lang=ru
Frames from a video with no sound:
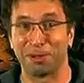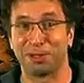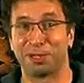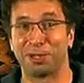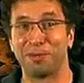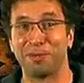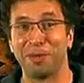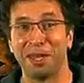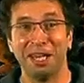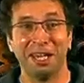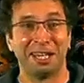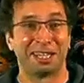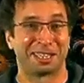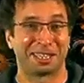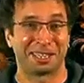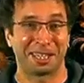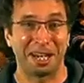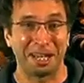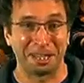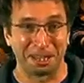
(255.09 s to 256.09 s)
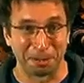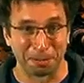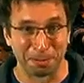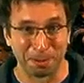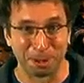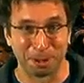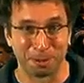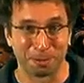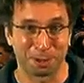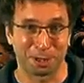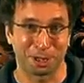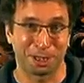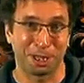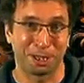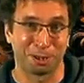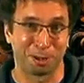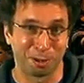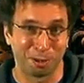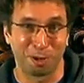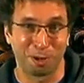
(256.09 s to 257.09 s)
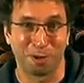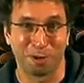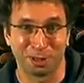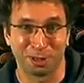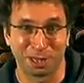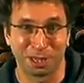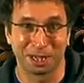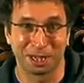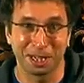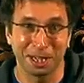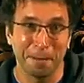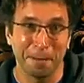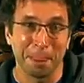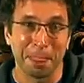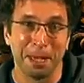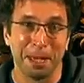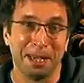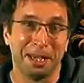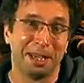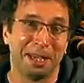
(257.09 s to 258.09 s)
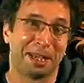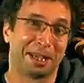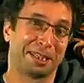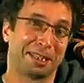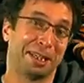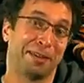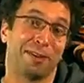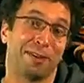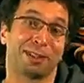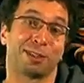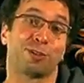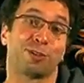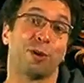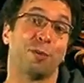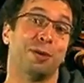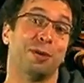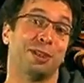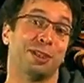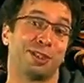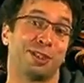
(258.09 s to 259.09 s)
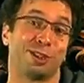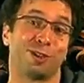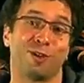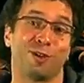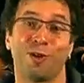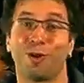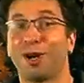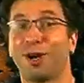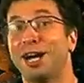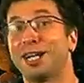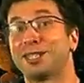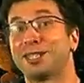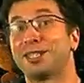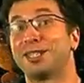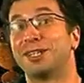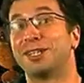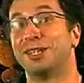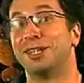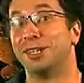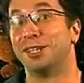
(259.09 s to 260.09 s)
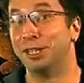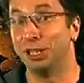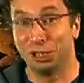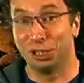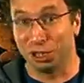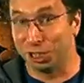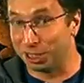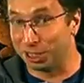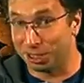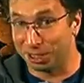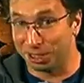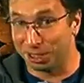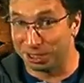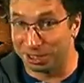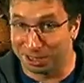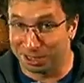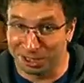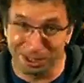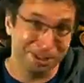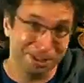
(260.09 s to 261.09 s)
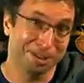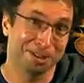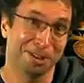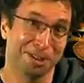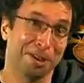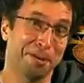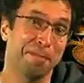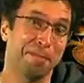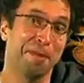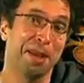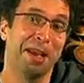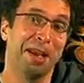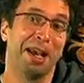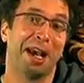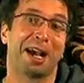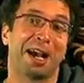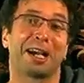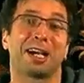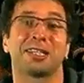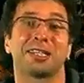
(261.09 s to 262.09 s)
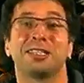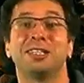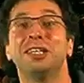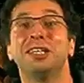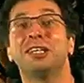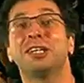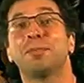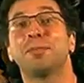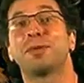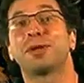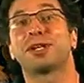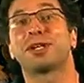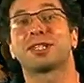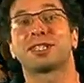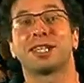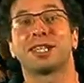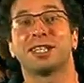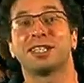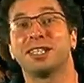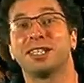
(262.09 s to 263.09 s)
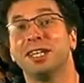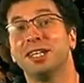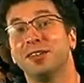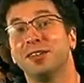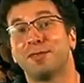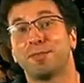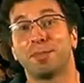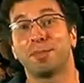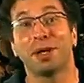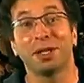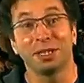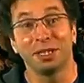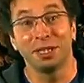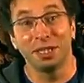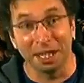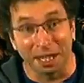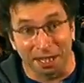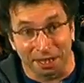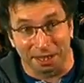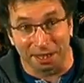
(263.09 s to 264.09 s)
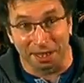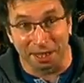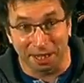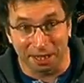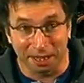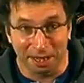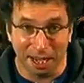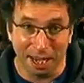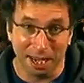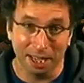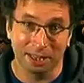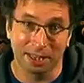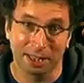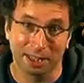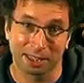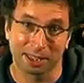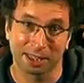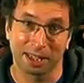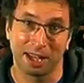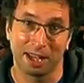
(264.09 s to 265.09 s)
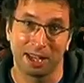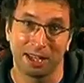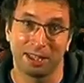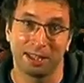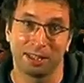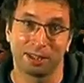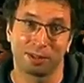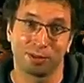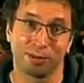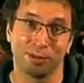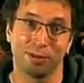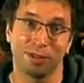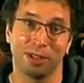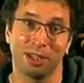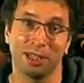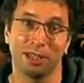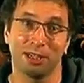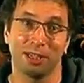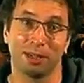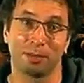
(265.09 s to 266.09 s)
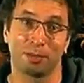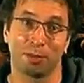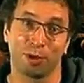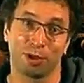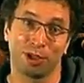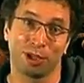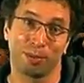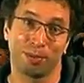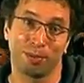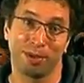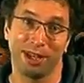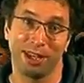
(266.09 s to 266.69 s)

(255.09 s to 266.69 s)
Впрочем, странно было бы ожидать другого от игры, где в особенностях указана нечистая сила, да, а картинка по красоте не вполне догоняет наскальные рисунки эпохи